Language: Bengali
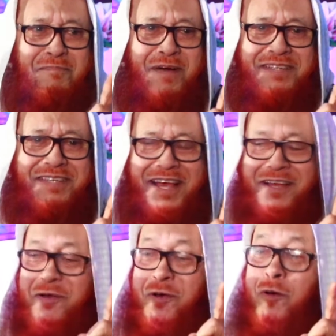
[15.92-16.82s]
মাসা
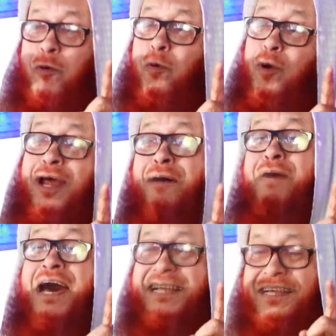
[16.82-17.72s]
ওরা
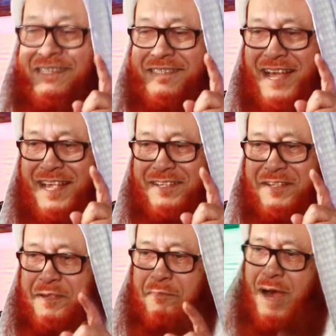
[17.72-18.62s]
মার কাছে চায়
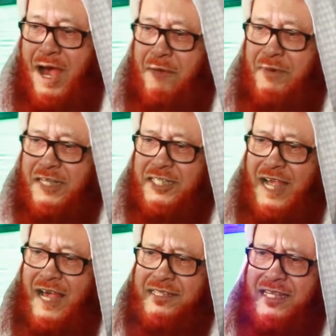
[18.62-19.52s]
মা আমার
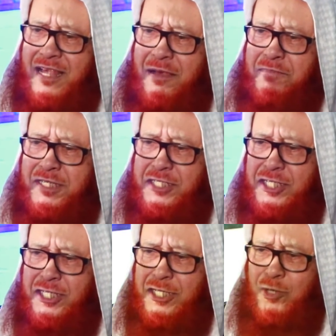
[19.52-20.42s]
সাদ না
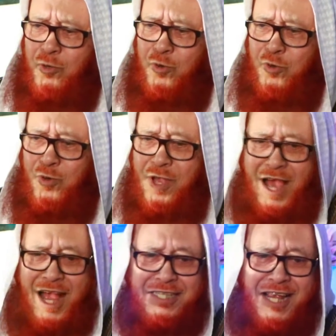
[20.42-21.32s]
মিটিল
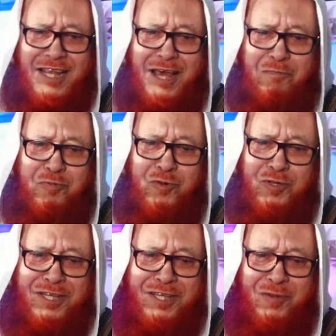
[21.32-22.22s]
আশা না
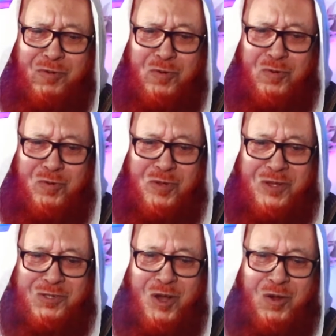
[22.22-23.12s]
পুরিল
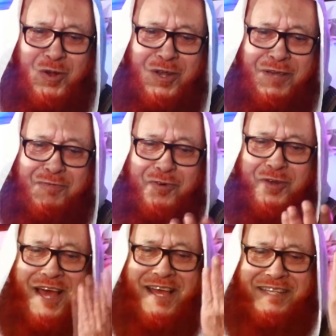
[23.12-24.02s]
সকলে
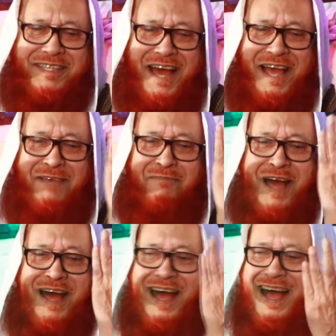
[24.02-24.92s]
ফুরায় যায় মা